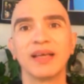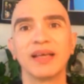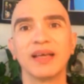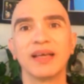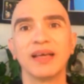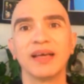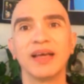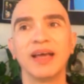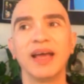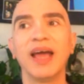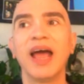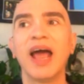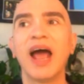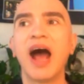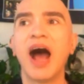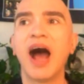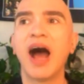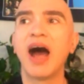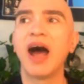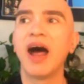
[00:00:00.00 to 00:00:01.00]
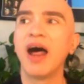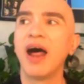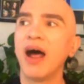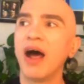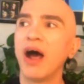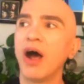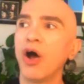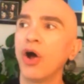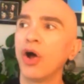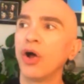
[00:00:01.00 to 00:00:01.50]
Ou foi depois do
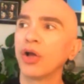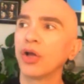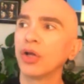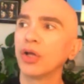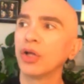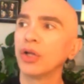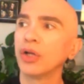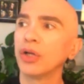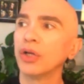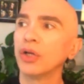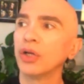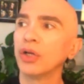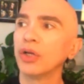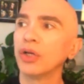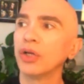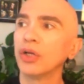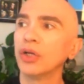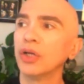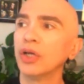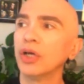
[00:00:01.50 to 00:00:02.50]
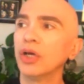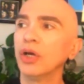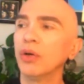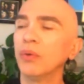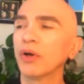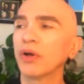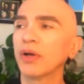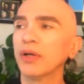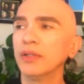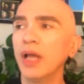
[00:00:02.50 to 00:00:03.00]
MASP?
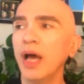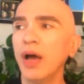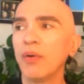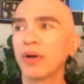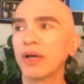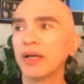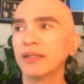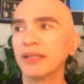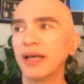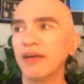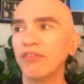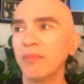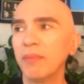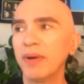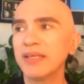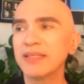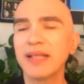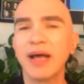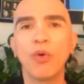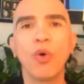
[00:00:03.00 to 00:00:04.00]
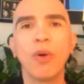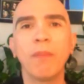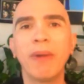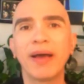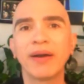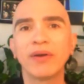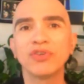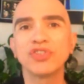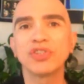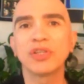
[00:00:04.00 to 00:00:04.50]
Não eu, não, eu cantava mais na rua
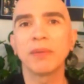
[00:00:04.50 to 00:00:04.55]
Barão